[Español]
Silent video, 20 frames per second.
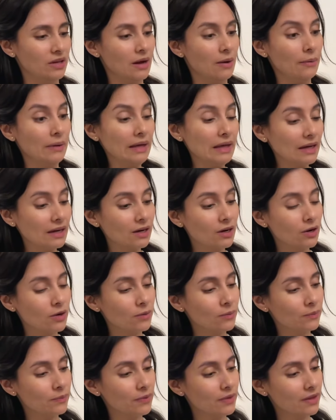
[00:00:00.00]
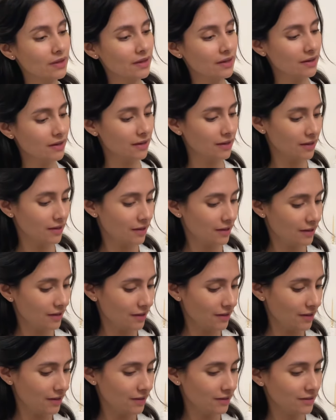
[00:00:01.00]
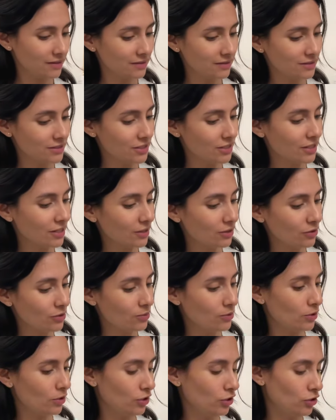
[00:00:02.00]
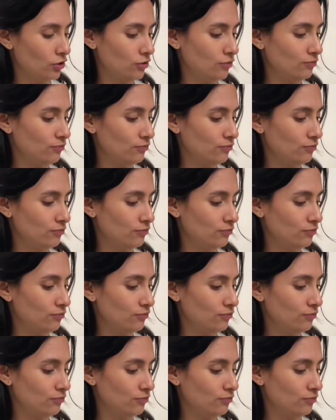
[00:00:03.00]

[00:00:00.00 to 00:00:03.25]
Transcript: abrirlo. Chiquito y bonito.